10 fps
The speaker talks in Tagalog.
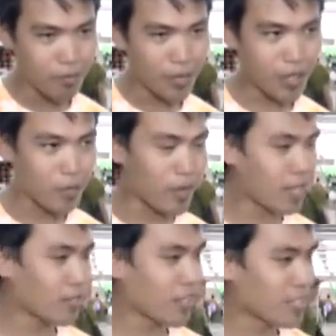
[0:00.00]

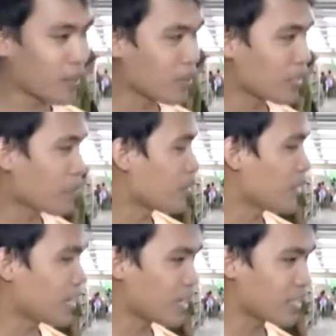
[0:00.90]
manirmano lang tamin
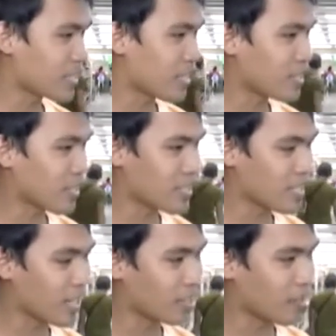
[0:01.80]
kami nakasa,
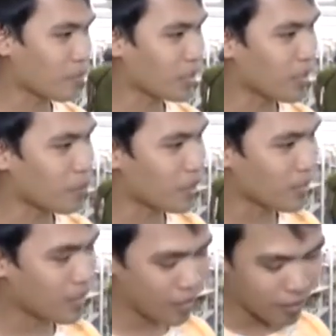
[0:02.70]
tres lang tamin kami.
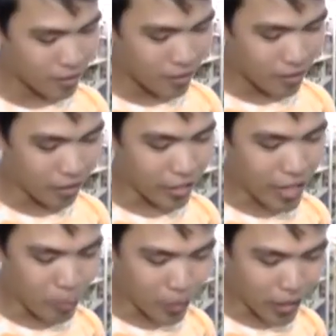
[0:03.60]

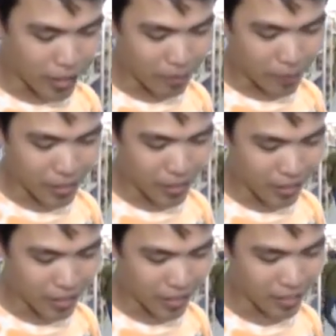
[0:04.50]
Naida mo na na
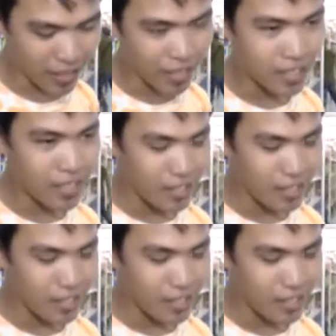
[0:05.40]
pati tata.